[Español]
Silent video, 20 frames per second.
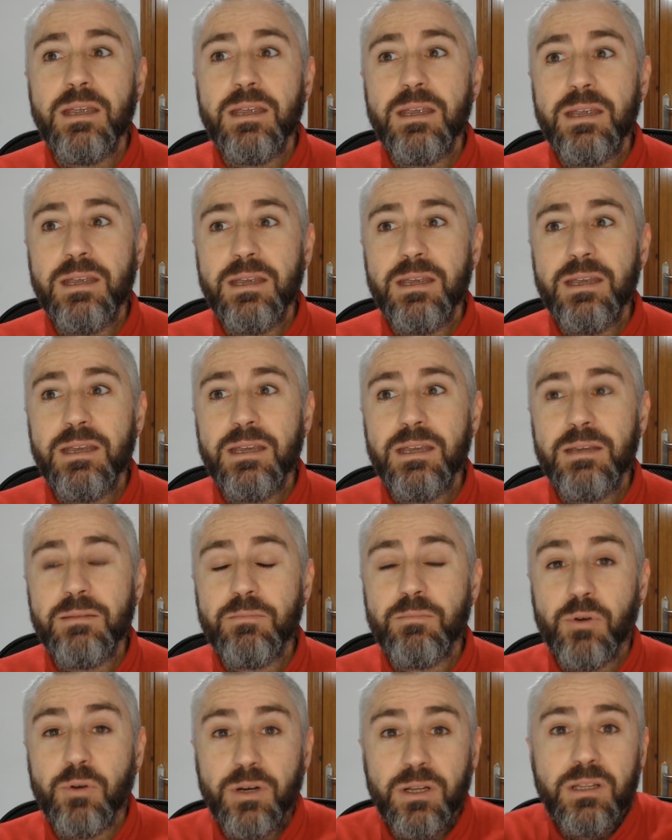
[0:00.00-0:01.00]
Y
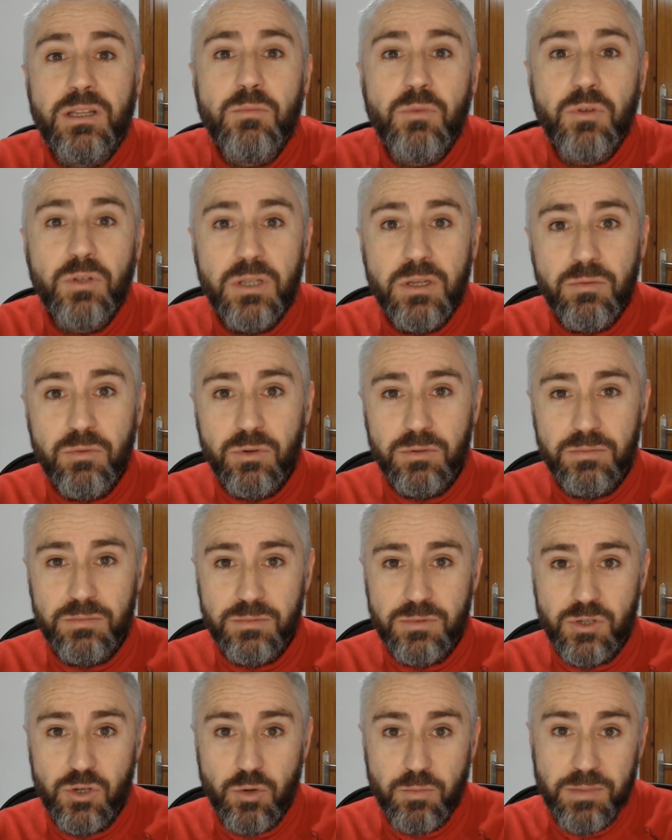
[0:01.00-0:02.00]
por este motivo
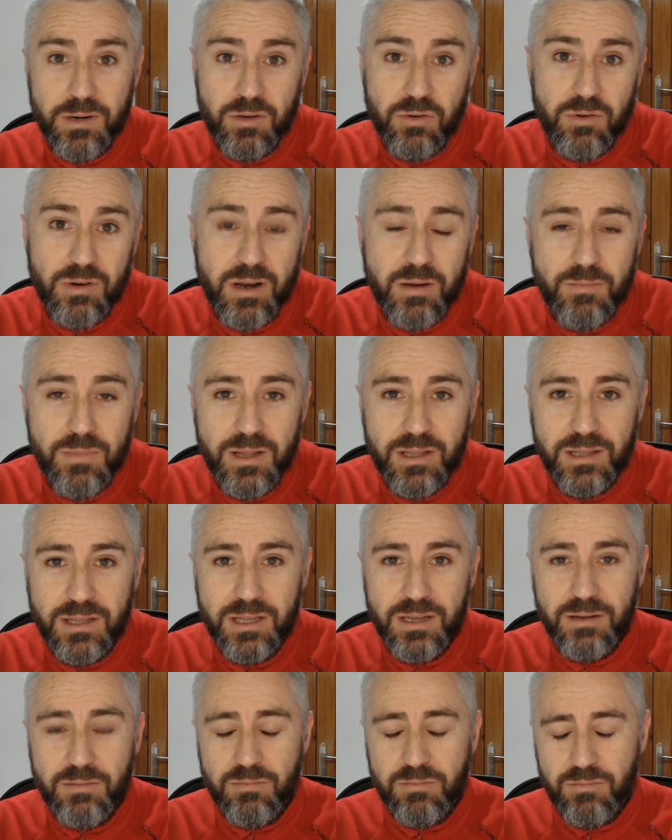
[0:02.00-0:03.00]
yo
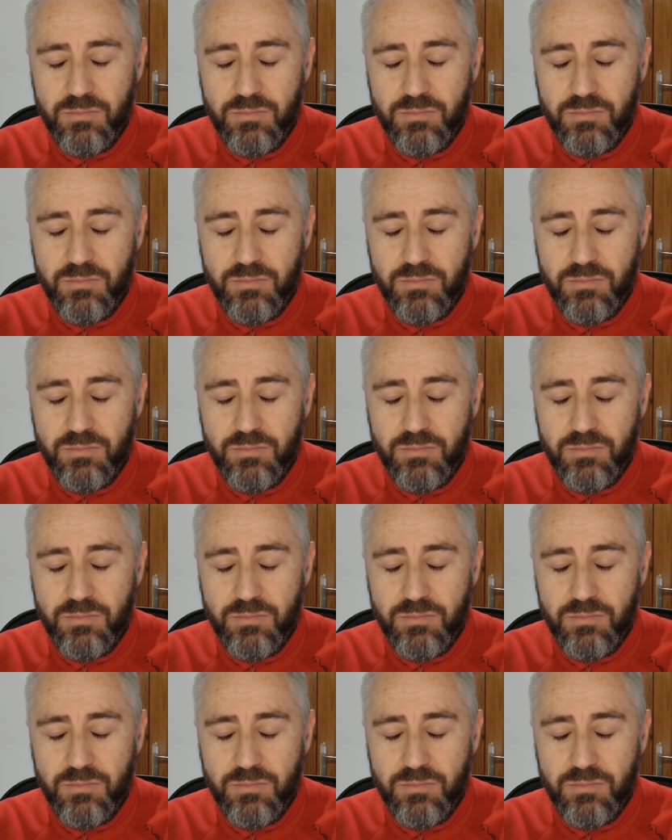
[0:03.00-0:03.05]
personalmente,